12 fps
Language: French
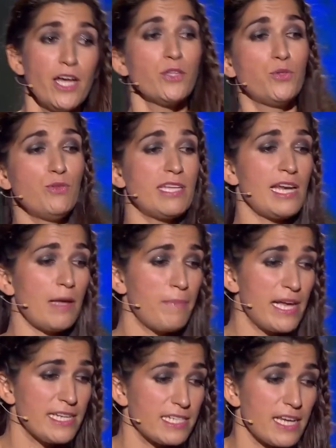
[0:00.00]
Tu sais, la
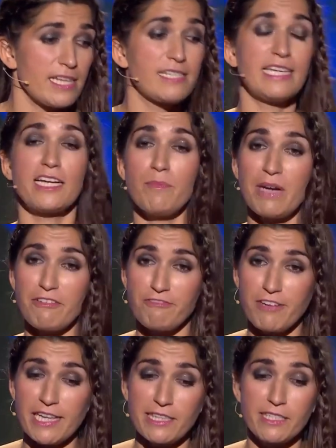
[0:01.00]
baisse, c'est comme la
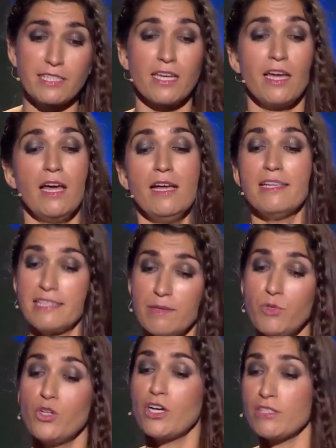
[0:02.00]
fête, c'est
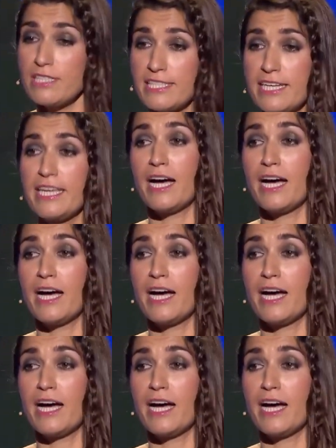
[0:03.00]
mieux quand c'est